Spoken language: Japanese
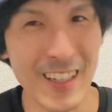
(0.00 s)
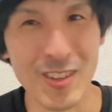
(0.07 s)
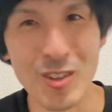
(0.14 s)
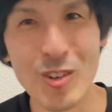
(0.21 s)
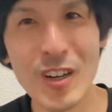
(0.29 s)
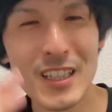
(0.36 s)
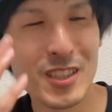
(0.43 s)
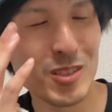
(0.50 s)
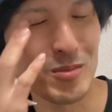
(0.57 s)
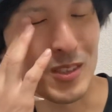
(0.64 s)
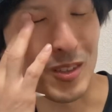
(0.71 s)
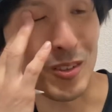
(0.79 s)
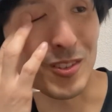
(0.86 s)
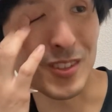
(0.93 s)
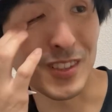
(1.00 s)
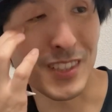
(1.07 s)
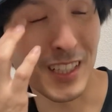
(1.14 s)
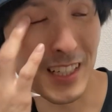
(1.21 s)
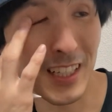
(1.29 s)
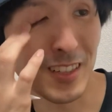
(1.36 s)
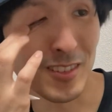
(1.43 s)
ご飯粒ってことです
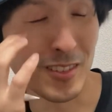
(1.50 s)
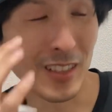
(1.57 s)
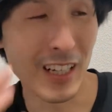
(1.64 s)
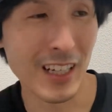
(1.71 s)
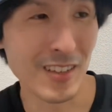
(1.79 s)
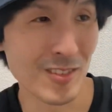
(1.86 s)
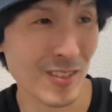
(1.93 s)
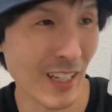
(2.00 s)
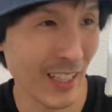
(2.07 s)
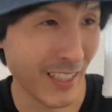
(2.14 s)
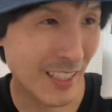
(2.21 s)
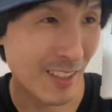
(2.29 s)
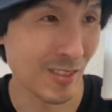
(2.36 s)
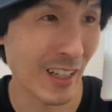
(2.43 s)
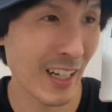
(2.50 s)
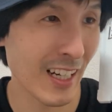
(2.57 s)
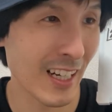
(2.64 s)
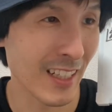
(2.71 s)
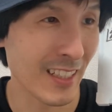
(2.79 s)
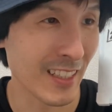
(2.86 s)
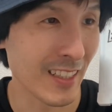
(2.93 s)
かね。裏
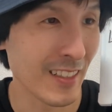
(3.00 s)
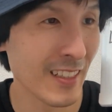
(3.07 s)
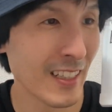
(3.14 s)
側に。